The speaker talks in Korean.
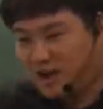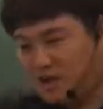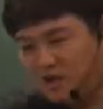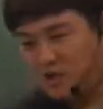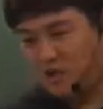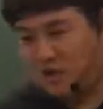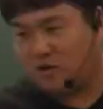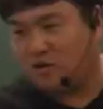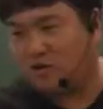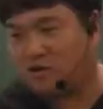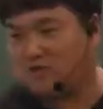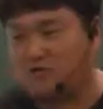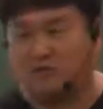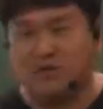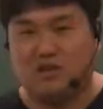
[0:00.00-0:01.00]
너랑
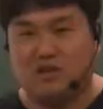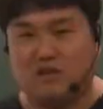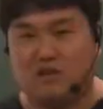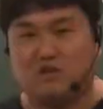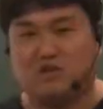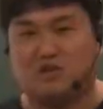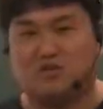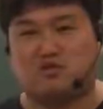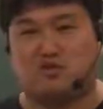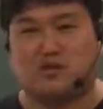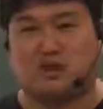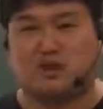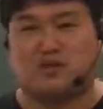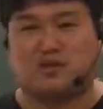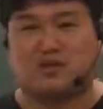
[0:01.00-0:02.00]
친구가 되기 위해서
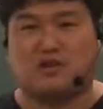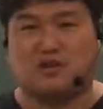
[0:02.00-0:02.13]
수원까지 갔다